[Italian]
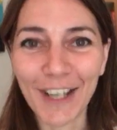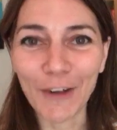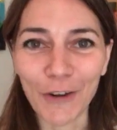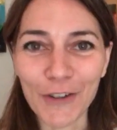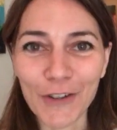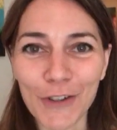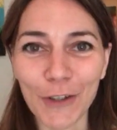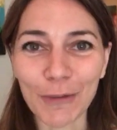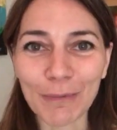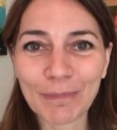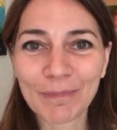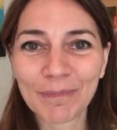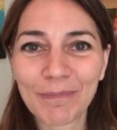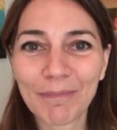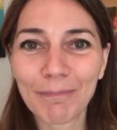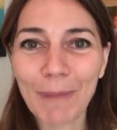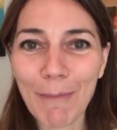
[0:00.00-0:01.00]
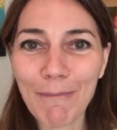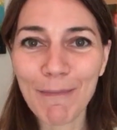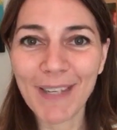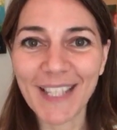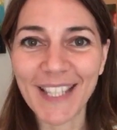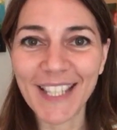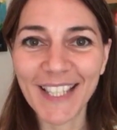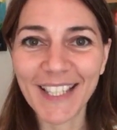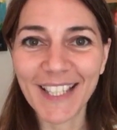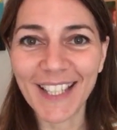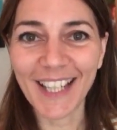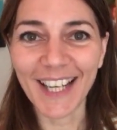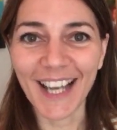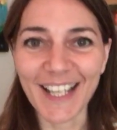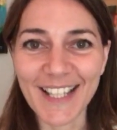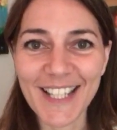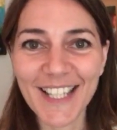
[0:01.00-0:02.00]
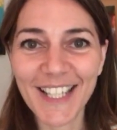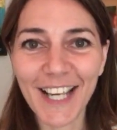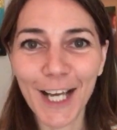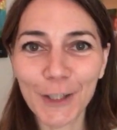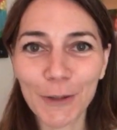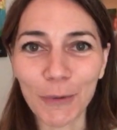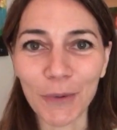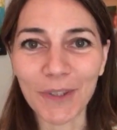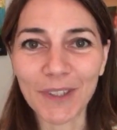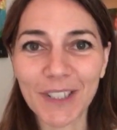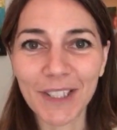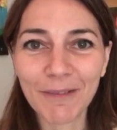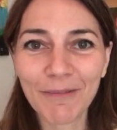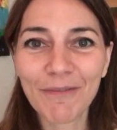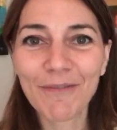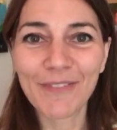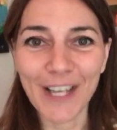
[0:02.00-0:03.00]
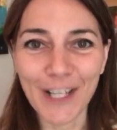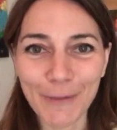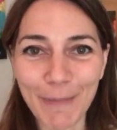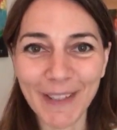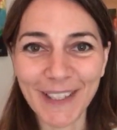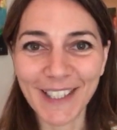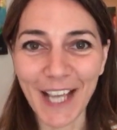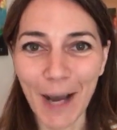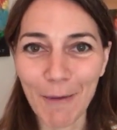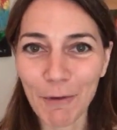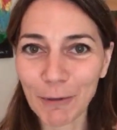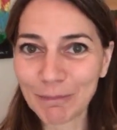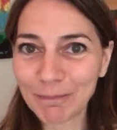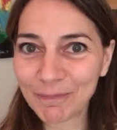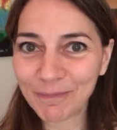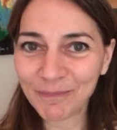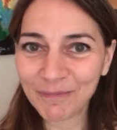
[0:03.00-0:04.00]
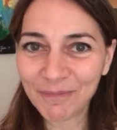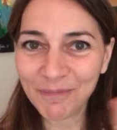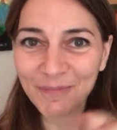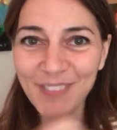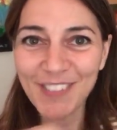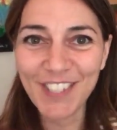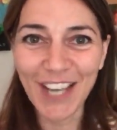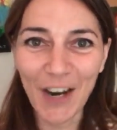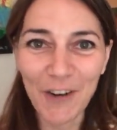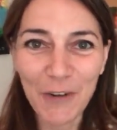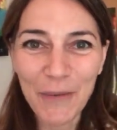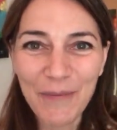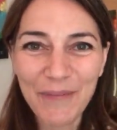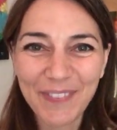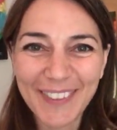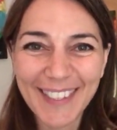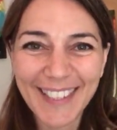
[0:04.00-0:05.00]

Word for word: agosto. Bambini, ragazzi, adulti, vi aspettiamo. Ciao!